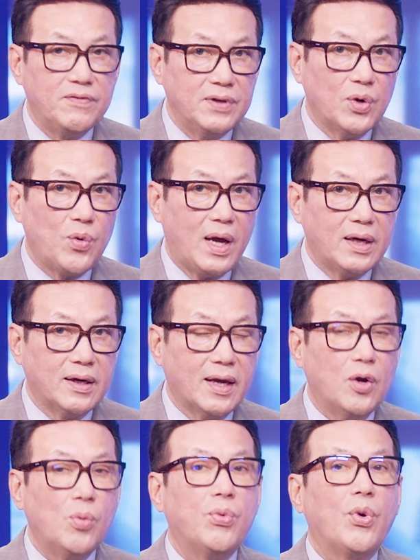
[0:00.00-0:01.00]
vượt qua được
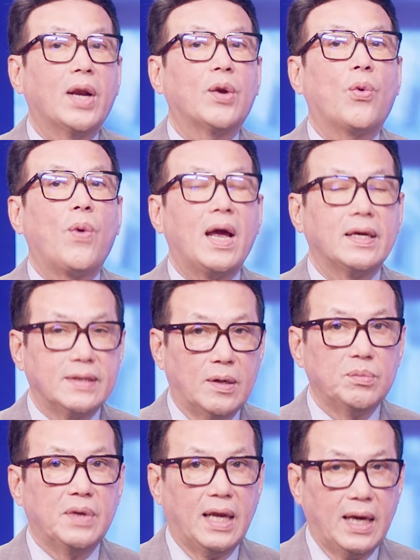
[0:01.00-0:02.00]
cái khúc quanh quan
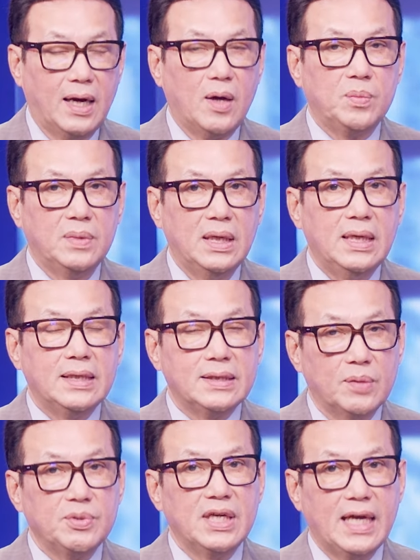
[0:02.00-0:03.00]
trọng này hay không
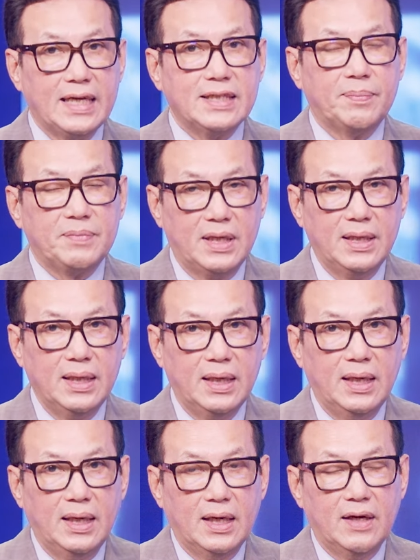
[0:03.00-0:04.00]
trong những ngày sắp tới
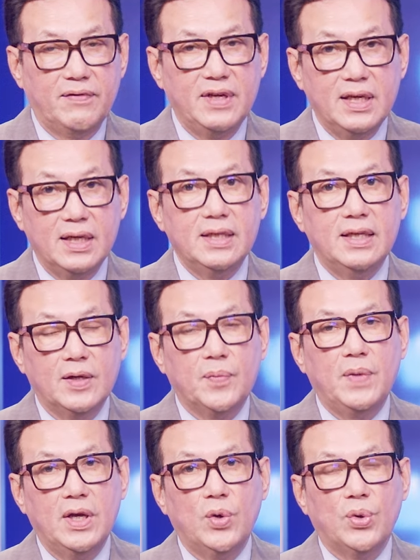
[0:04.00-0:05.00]
là vì những
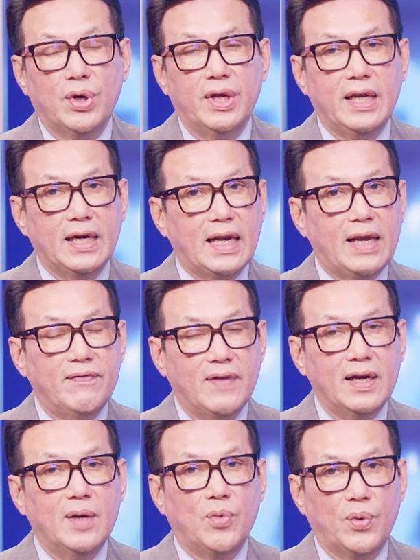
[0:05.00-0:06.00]
diễn biến của nó hiện nay
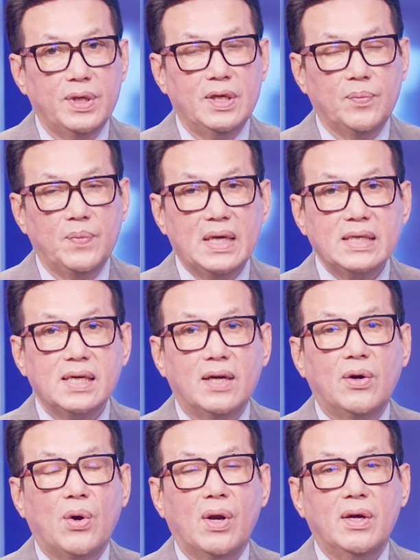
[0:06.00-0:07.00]
vẫn là một cái diễn biến rất
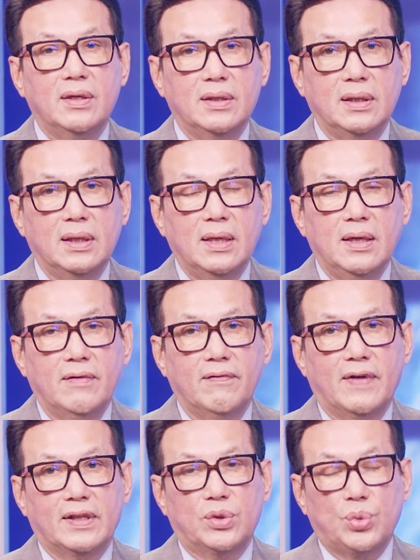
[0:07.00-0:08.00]
khó lường
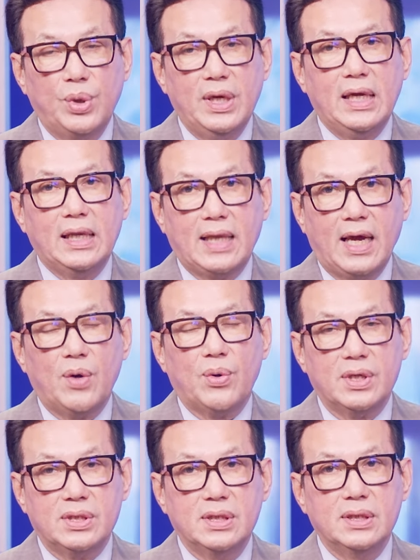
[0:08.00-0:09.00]
và tùy theo
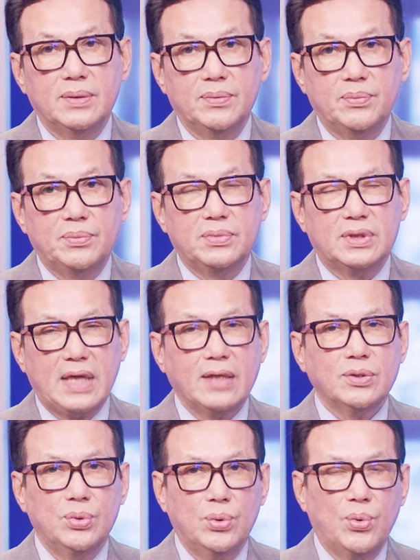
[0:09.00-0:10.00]
cái sự
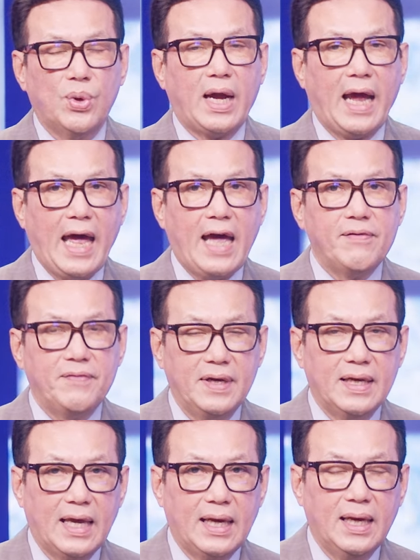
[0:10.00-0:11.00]
sáng suốt của cả hai
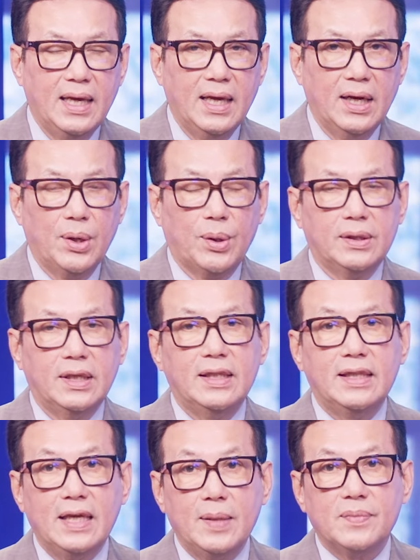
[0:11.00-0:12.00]
vị này để có thể
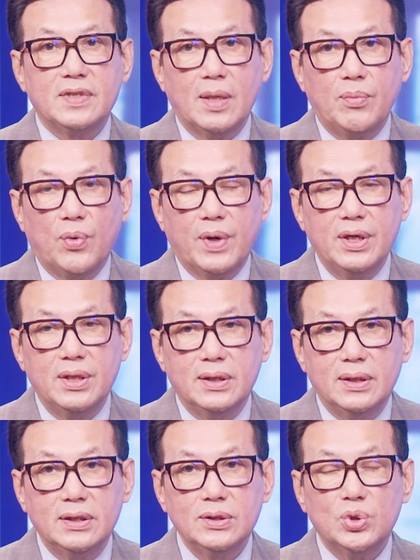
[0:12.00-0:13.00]
tìm ra một cái
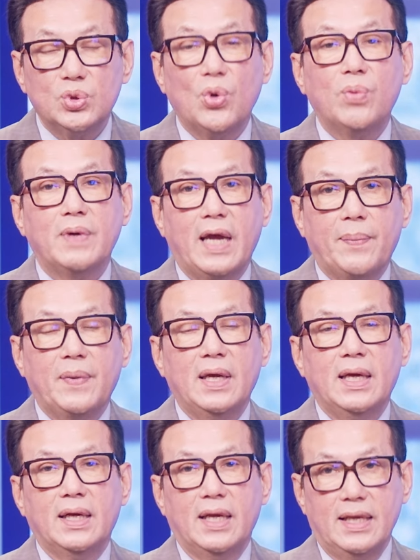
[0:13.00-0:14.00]
đường hướng tốt đẹp
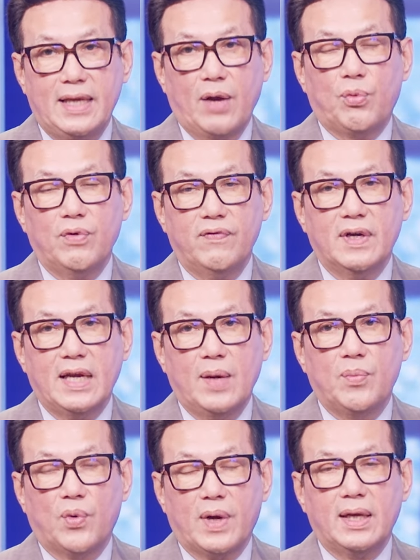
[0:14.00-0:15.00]
để giải quyết vấn
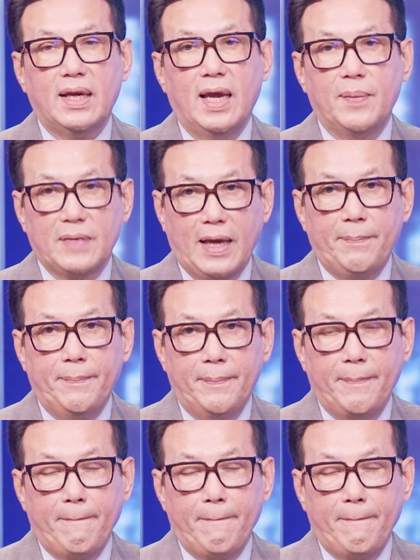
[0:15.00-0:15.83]
đề một cách êm thấm